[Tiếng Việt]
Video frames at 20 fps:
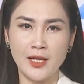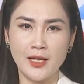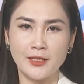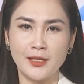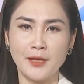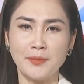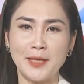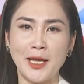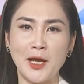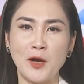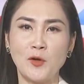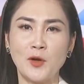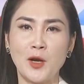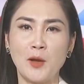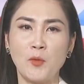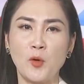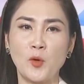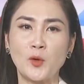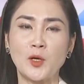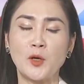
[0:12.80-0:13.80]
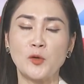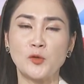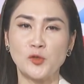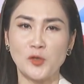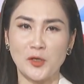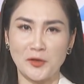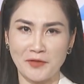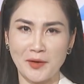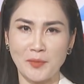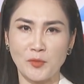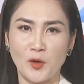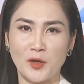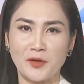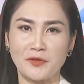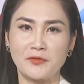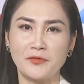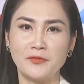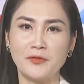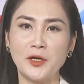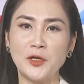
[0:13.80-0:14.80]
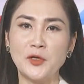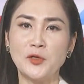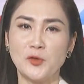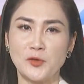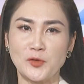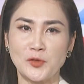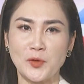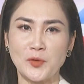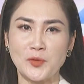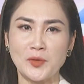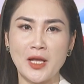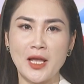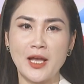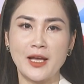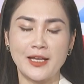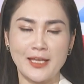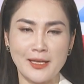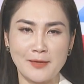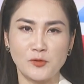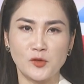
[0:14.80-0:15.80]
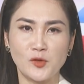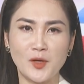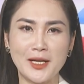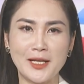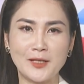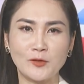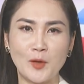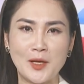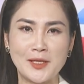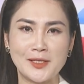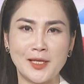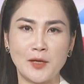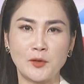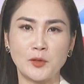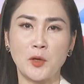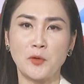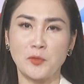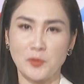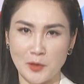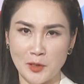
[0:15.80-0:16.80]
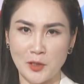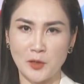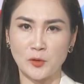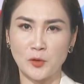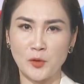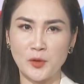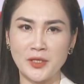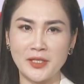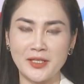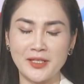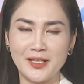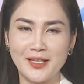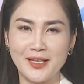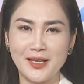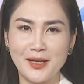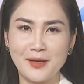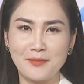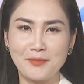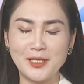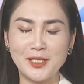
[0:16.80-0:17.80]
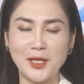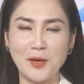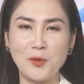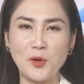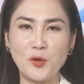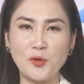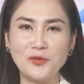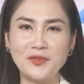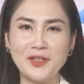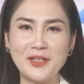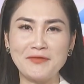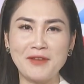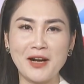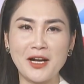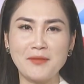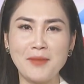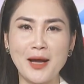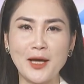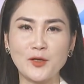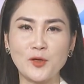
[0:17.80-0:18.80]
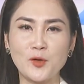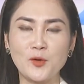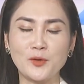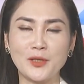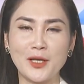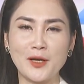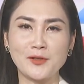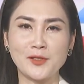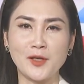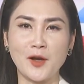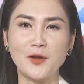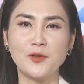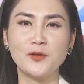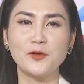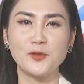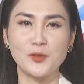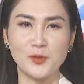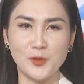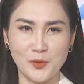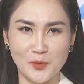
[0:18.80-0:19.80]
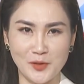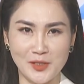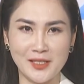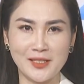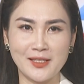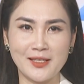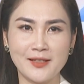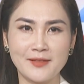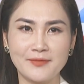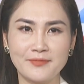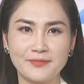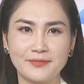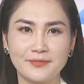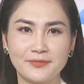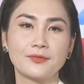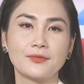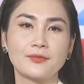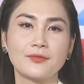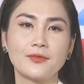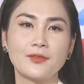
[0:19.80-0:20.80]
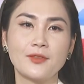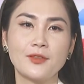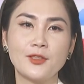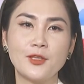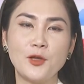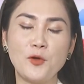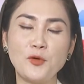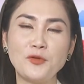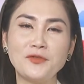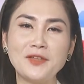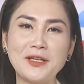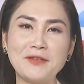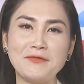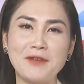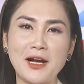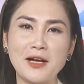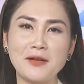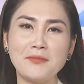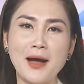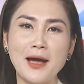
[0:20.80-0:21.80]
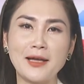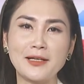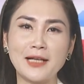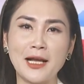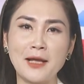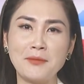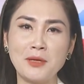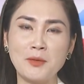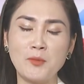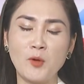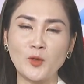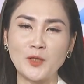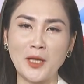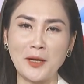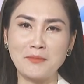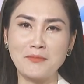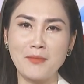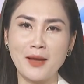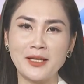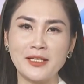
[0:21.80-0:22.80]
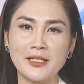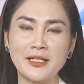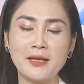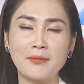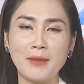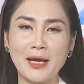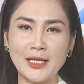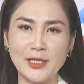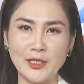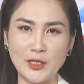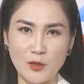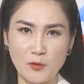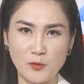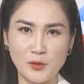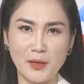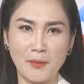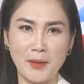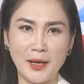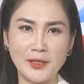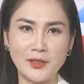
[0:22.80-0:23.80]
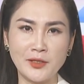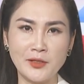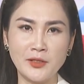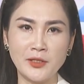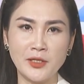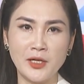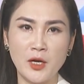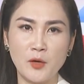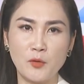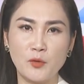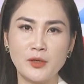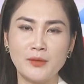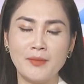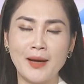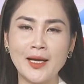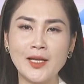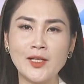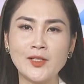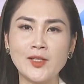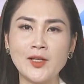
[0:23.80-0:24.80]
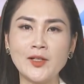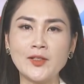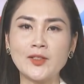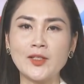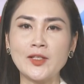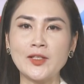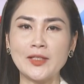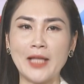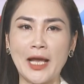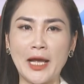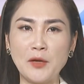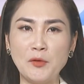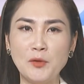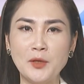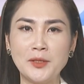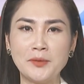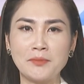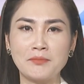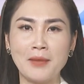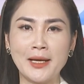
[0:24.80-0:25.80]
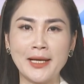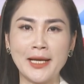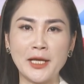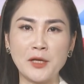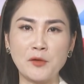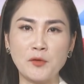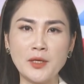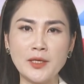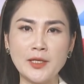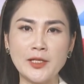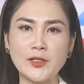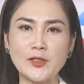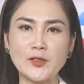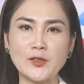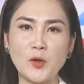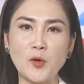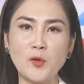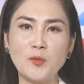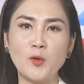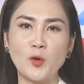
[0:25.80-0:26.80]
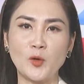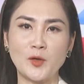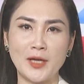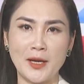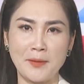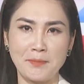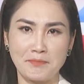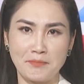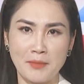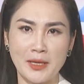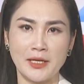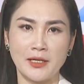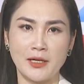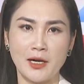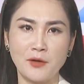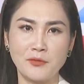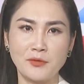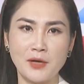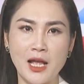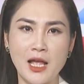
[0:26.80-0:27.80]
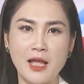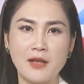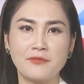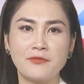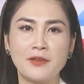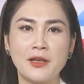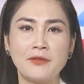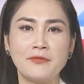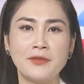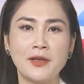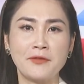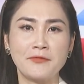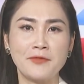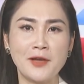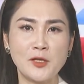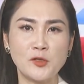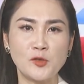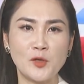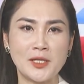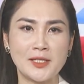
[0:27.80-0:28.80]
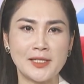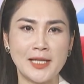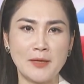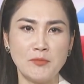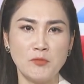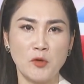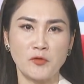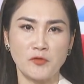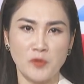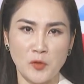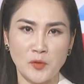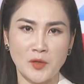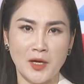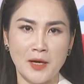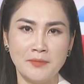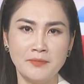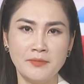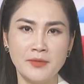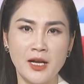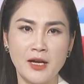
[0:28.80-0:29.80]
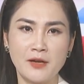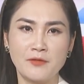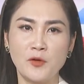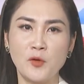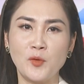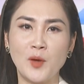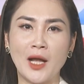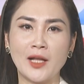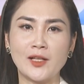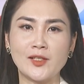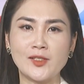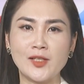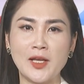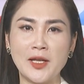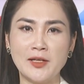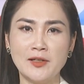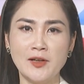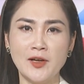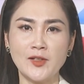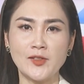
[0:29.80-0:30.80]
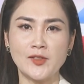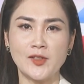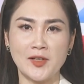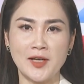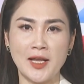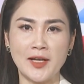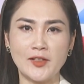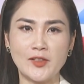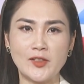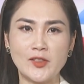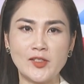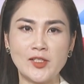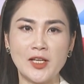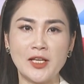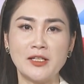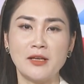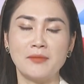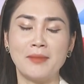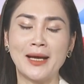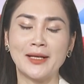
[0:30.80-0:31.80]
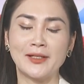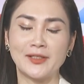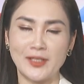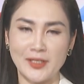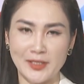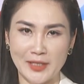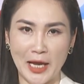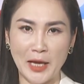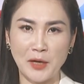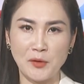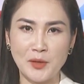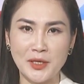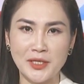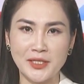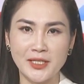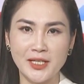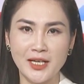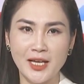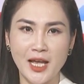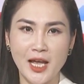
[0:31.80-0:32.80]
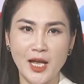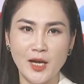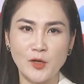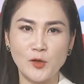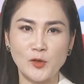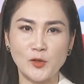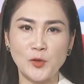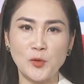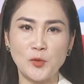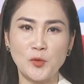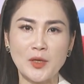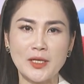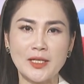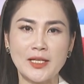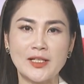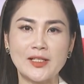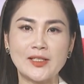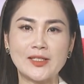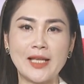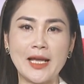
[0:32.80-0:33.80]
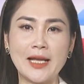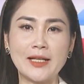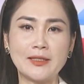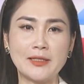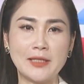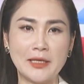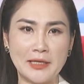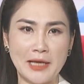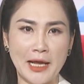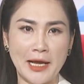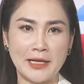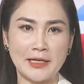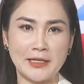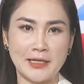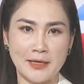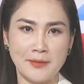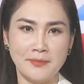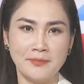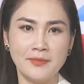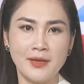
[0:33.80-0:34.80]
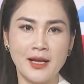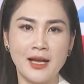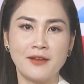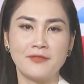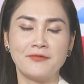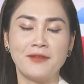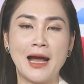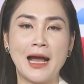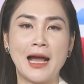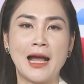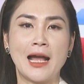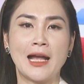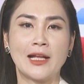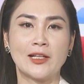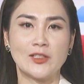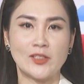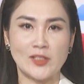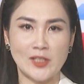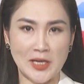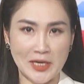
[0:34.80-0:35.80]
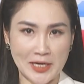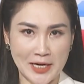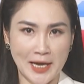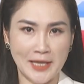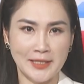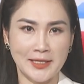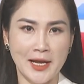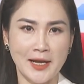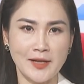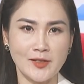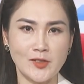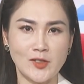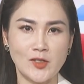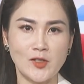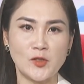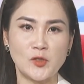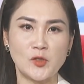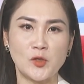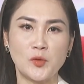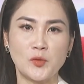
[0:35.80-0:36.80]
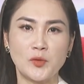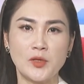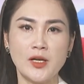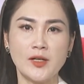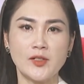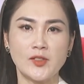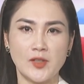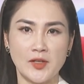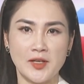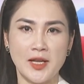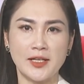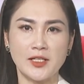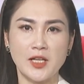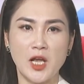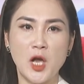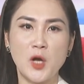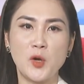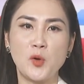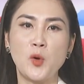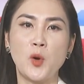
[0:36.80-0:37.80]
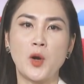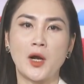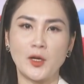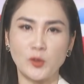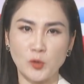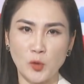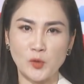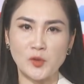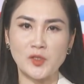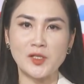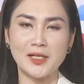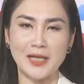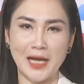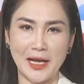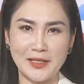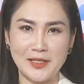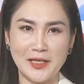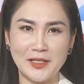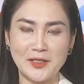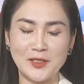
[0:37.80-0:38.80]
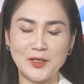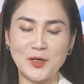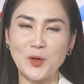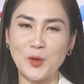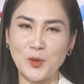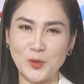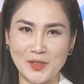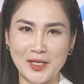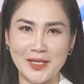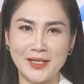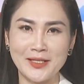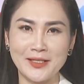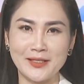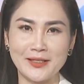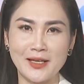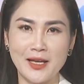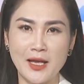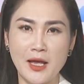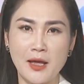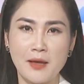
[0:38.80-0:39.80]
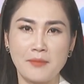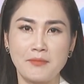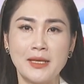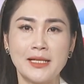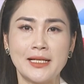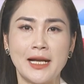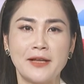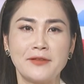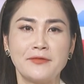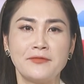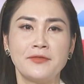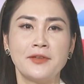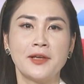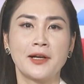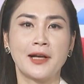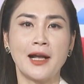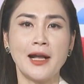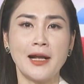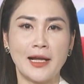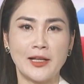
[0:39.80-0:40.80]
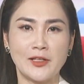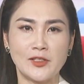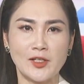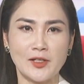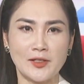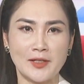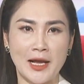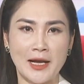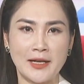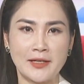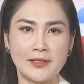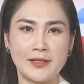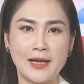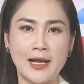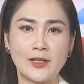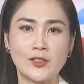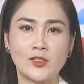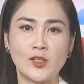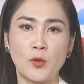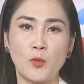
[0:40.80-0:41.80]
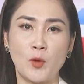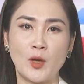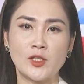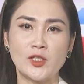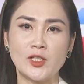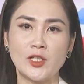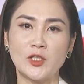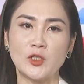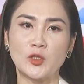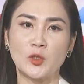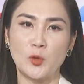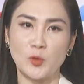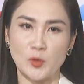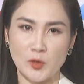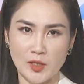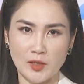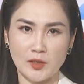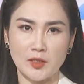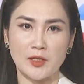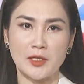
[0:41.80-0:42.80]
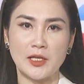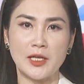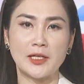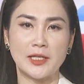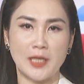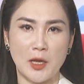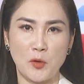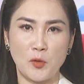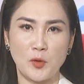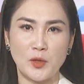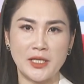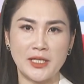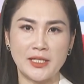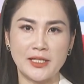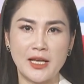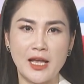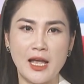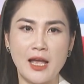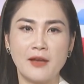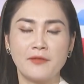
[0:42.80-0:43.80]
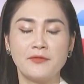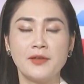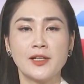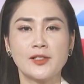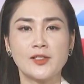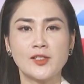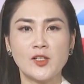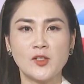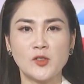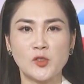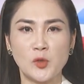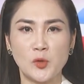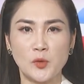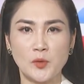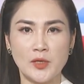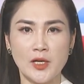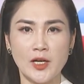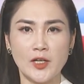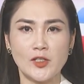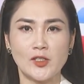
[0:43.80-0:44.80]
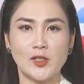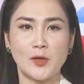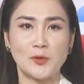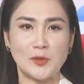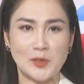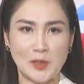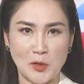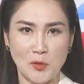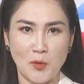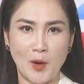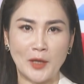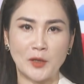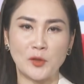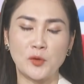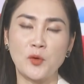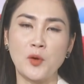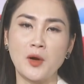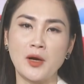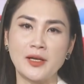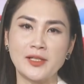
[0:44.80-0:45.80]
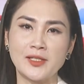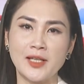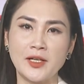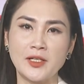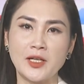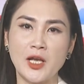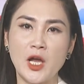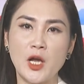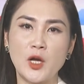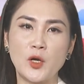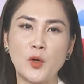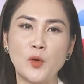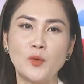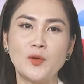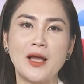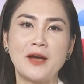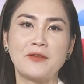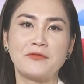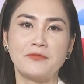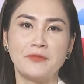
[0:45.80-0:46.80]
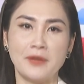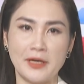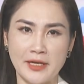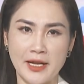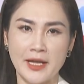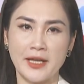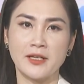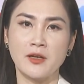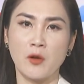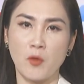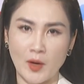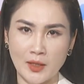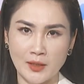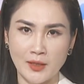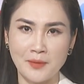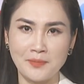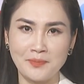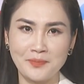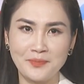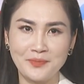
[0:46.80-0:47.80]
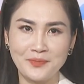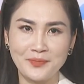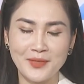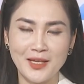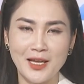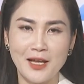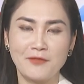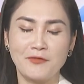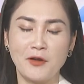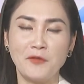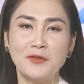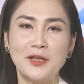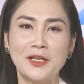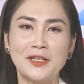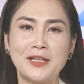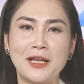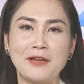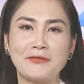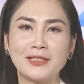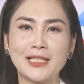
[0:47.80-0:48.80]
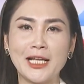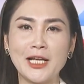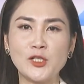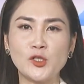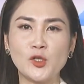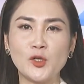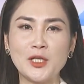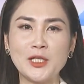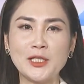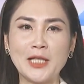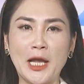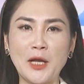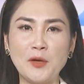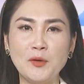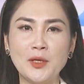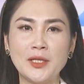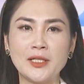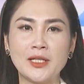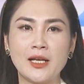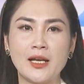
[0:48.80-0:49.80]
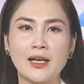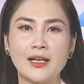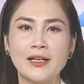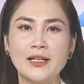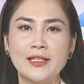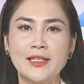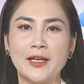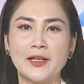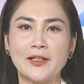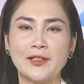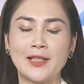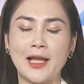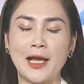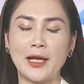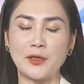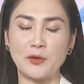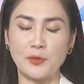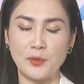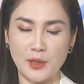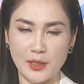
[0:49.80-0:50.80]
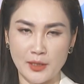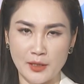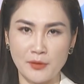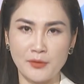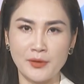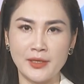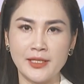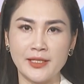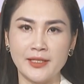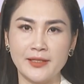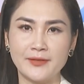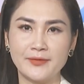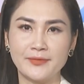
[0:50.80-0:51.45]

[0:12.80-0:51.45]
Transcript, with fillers: Tiếp theo là một câu chuyện pháp luật với nội dung kiểm soát an toàn giao thông đường thủy. Bây giờ mời quý vị và các bạn cùng theo dõi nội dung chi tiết. Thưa quý vị và các bạn, ngày 11 tháng 7 năm 2024, Ủy ban Nhân dân tỉnh Thái Nguyên ban hành quyết định số 1570 về việc phê duyệt danh mục vùng cấm, vùng hạn chế nước dưới đất trên địa bàn tỉnh Thái Nguyên. Nội dung quyết định sẽ tiến hành cấm và hạn chế khai thác sử dụng nước dưới đất của các tổ chức cá nhân, hộ gia đình. Bên cạnh việc các ngành chức năng đang trong quá trình tổ chức thực hiện theo quy định, việc sử dụng nước trong sinh hoạt của người dân cũng là vấn đề được quan tâm. Phóng viên Đài Phát thanh Truyền hình Thái Nguyên ghi nhận tại huyện Đồng Hỷ.